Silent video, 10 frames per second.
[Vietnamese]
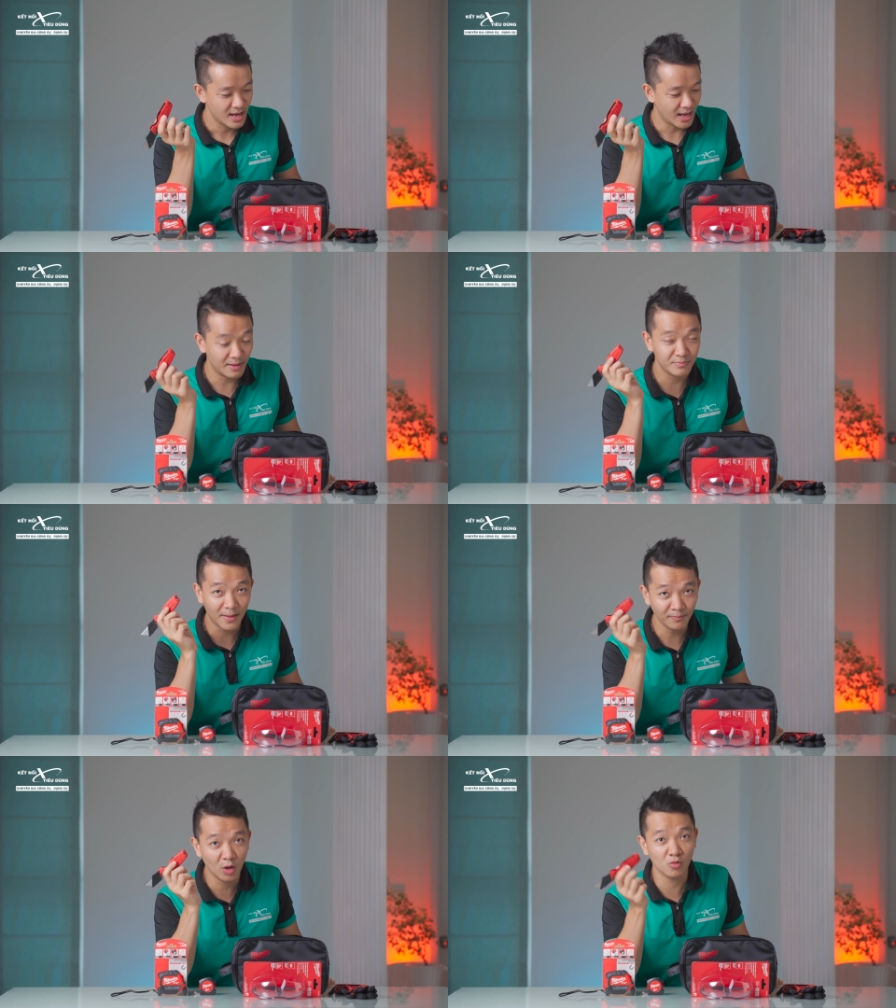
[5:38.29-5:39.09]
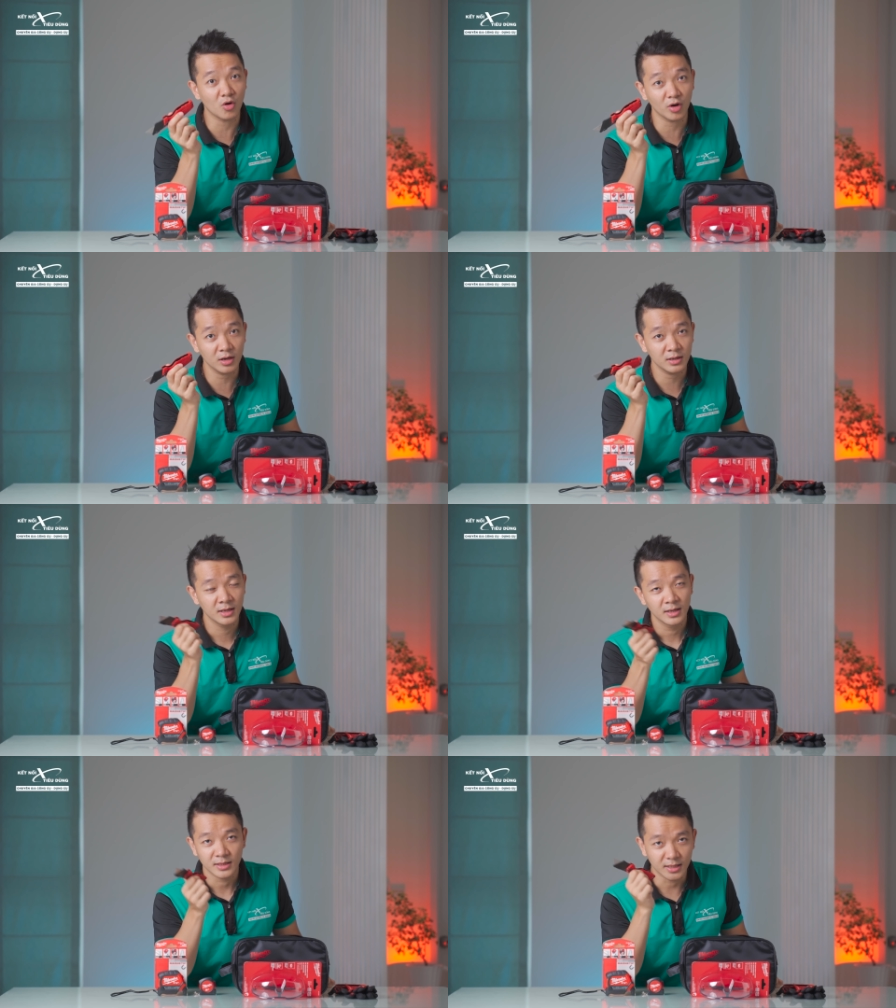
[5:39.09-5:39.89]
anh em nhắm lâu rồi đó
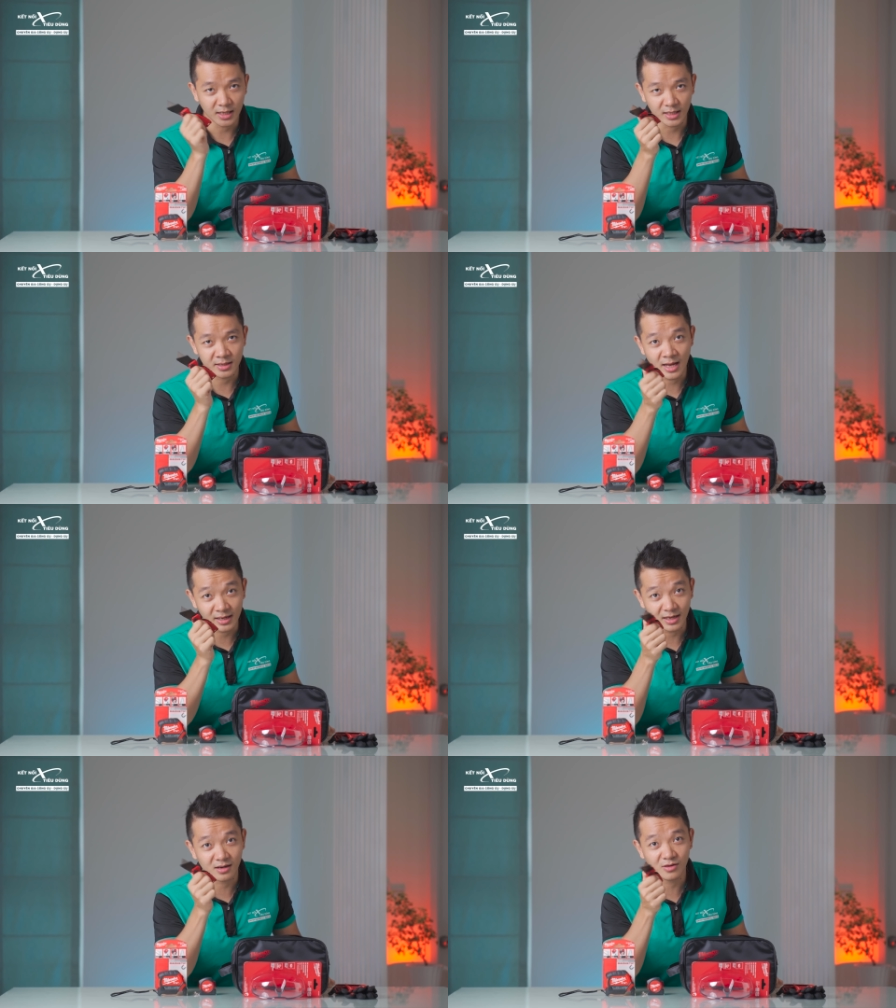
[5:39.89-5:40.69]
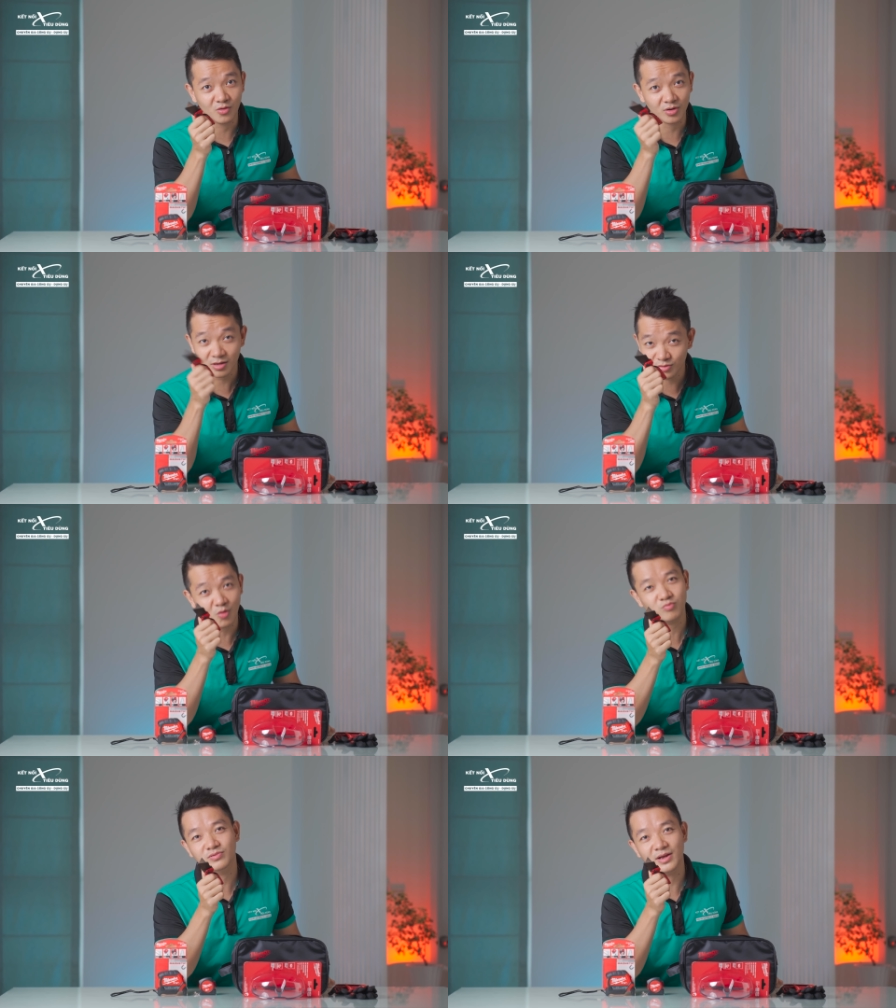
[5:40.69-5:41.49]
thì thành nghĩ đây là cơ hội rất
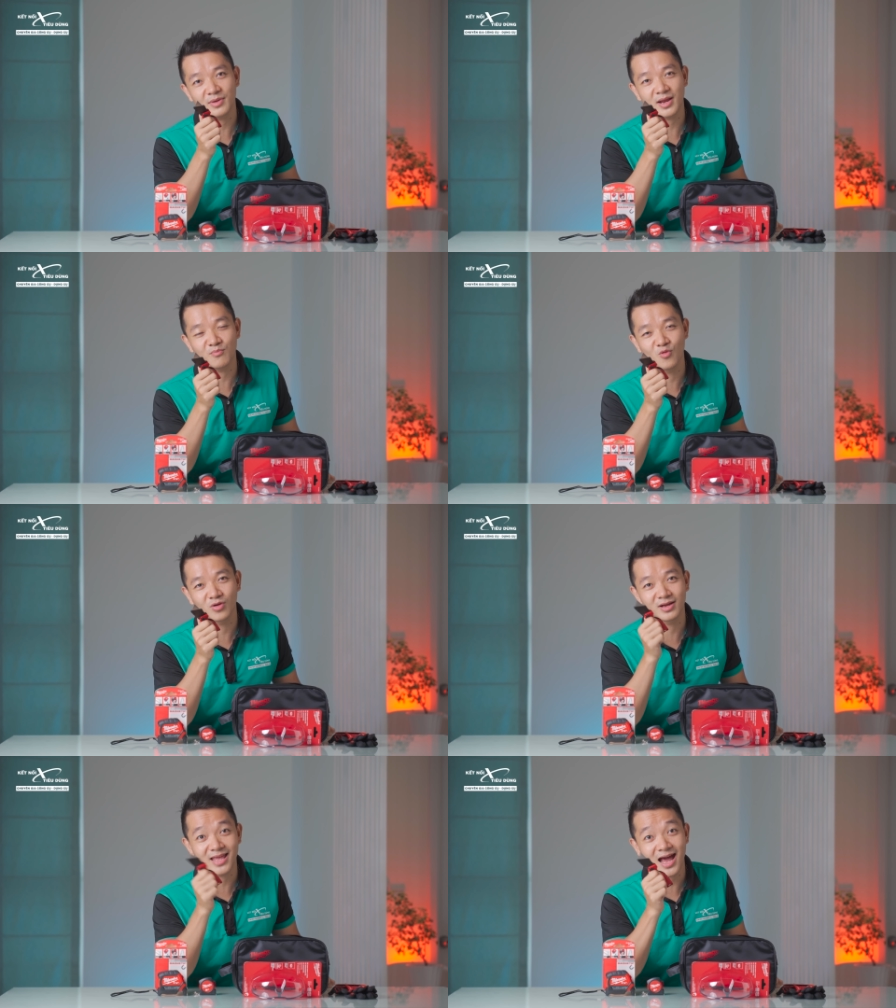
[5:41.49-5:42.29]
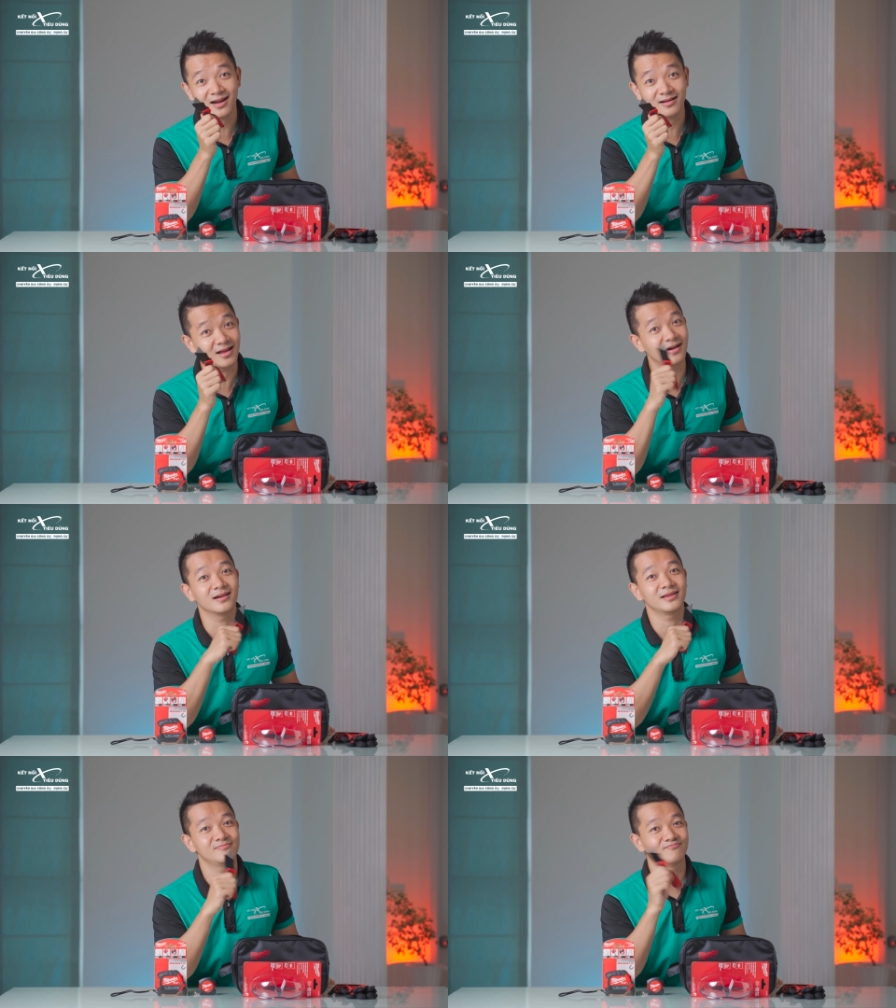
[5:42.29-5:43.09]
tốt để mà anh em mua được giá rất là hời